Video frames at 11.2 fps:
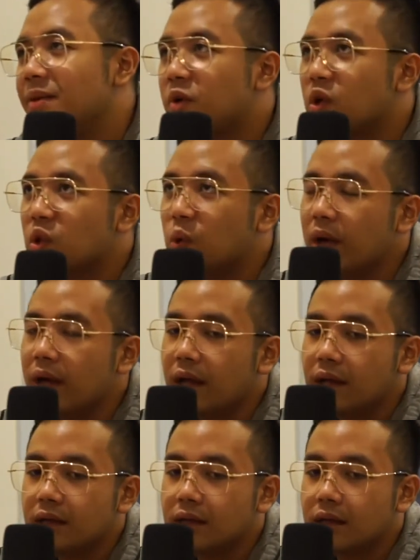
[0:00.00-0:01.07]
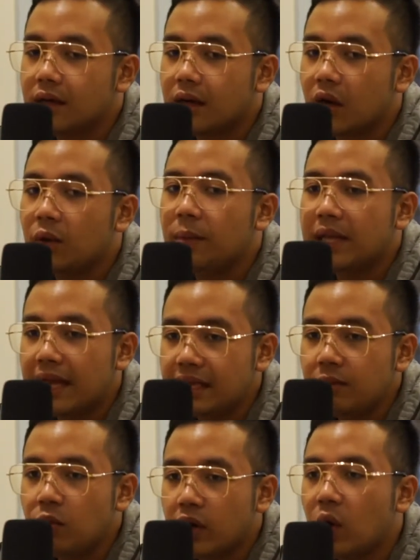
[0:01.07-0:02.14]
jadi menurut gua kalau
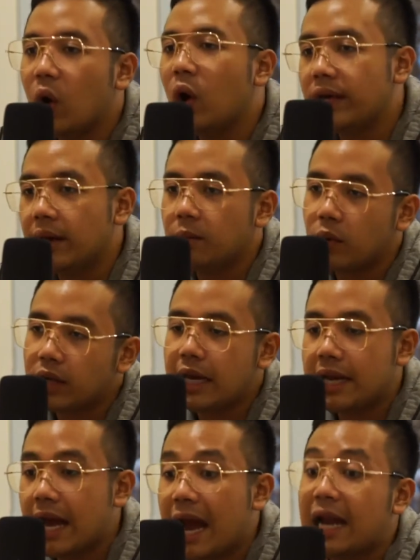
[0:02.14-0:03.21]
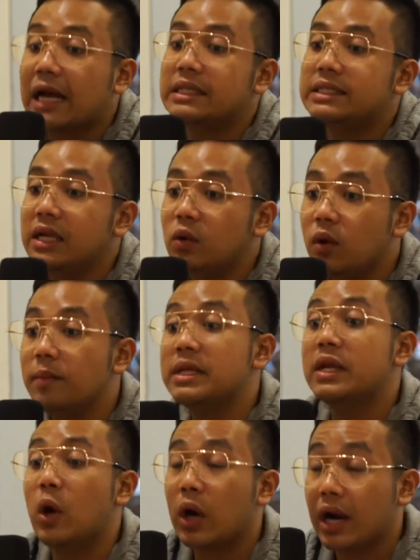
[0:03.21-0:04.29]
menyanyi mungkin oh iya mungkin dari yang anak kecil gue
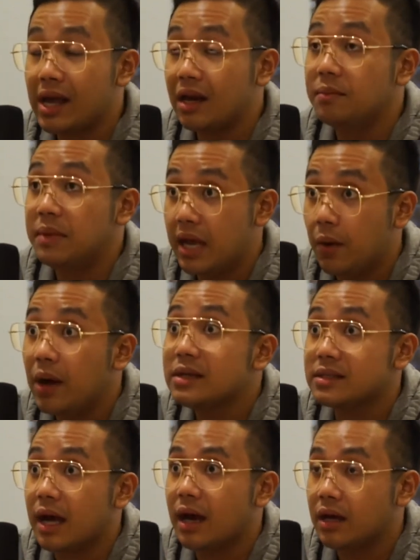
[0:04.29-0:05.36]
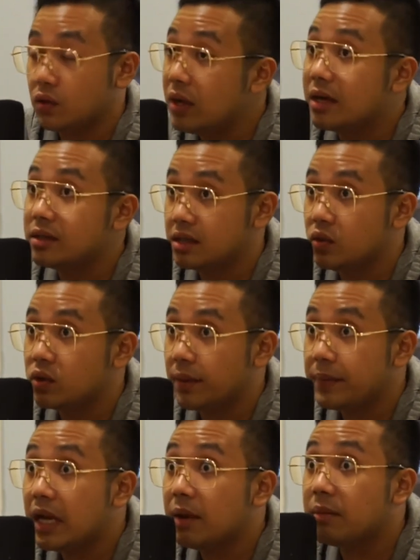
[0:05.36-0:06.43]
menjadi orang yang lebih dewasa itu dari situ
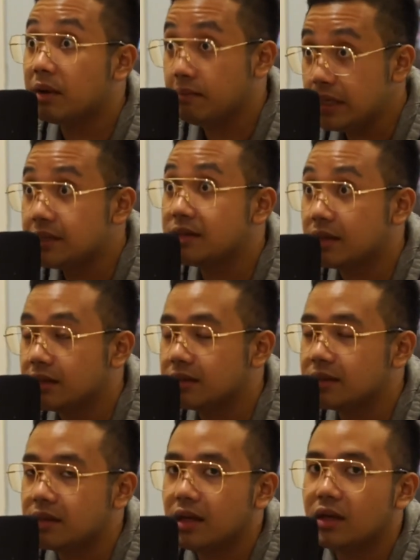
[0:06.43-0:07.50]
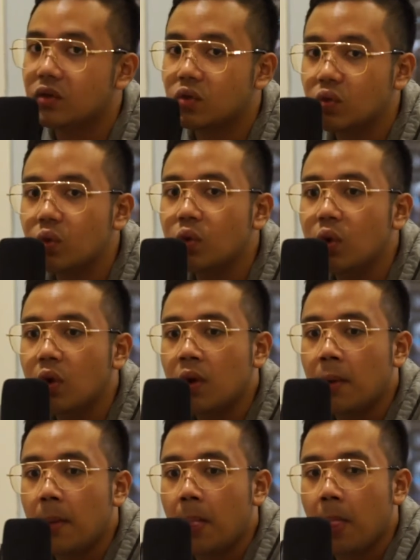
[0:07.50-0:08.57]
tapi dalam berbisnis itu
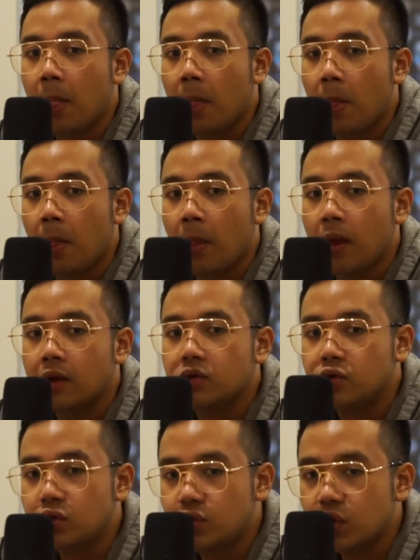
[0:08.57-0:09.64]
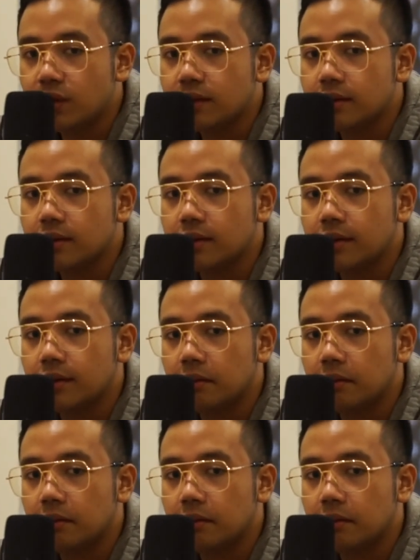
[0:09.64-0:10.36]
jujur